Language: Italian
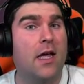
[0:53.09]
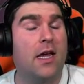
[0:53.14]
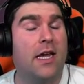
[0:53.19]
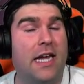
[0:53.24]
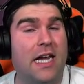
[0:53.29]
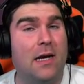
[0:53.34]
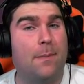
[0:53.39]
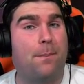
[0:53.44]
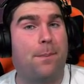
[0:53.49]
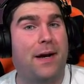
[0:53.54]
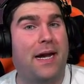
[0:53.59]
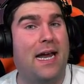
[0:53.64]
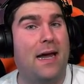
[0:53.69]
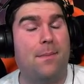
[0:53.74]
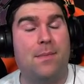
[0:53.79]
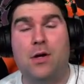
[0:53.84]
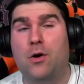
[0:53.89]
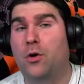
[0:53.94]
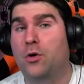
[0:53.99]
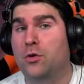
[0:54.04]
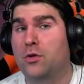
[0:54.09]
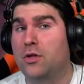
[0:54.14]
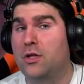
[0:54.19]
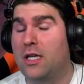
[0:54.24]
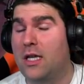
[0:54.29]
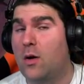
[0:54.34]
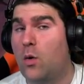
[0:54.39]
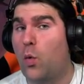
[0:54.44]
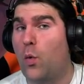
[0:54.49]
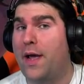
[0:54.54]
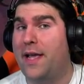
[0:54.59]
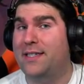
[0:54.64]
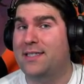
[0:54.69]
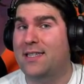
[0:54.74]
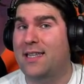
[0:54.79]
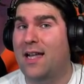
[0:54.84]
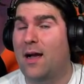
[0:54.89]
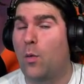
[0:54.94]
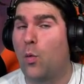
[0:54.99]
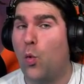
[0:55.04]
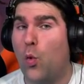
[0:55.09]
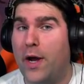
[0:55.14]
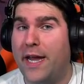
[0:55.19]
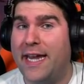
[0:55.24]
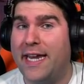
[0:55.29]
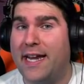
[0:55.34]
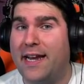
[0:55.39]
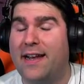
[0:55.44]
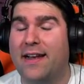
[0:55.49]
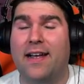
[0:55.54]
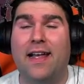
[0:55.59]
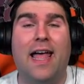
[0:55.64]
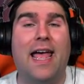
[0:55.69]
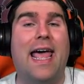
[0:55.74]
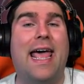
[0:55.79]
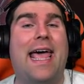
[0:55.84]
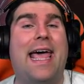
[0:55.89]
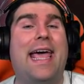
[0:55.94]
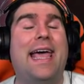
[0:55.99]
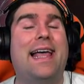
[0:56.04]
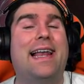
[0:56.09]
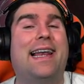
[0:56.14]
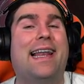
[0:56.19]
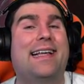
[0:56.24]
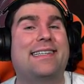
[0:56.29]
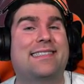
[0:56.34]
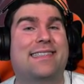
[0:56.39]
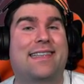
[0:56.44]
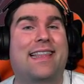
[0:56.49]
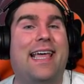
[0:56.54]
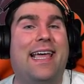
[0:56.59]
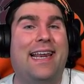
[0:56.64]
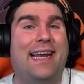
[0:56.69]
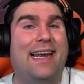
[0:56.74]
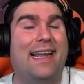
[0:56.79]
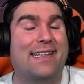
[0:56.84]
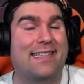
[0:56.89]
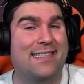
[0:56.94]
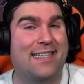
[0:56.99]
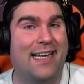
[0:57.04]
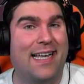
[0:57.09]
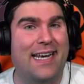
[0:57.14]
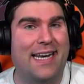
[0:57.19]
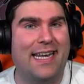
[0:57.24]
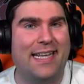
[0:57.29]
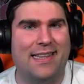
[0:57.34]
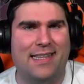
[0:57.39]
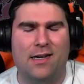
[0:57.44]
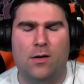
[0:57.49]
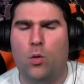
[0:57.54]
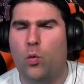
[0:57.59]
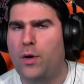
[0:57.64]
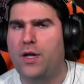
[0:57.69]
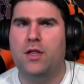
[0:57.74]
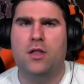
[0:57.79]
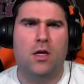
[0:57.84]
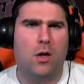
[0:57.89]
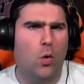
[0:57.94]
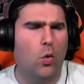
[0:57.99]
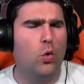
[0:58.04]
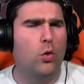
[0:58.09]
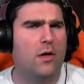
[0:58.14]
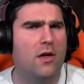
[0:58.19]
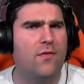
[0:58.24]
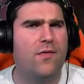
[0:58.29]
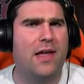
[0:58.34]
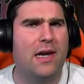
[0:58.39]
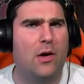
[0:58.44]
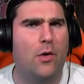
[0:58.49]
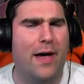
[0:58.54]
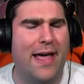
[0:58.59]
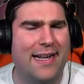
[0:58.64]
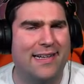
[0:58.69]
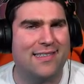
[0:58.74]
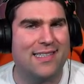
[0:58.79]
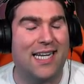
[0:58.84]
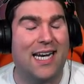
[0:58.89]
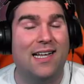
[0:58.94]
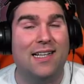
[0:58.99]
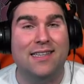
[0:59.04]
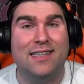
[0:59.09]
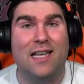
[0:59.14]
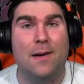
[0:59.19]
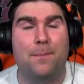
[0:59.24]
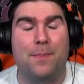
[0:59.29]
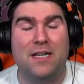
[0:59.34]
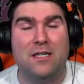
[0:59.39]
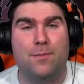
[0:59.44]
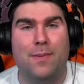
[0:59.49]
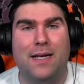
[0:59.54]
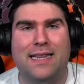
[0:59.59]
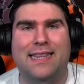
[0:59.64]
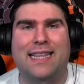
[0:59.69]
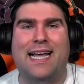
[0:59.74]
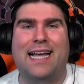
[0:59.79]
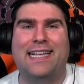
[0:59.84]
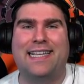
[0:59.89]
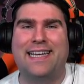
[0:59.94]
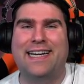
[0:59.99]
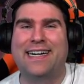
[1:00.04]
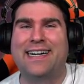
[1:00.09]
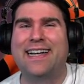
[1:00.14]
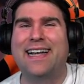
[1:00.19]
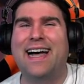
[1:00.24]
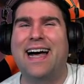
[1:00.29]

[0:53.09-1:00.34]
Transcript: Il premio di questa week è la stella segreta, quindi un livello extra del pass battaglia.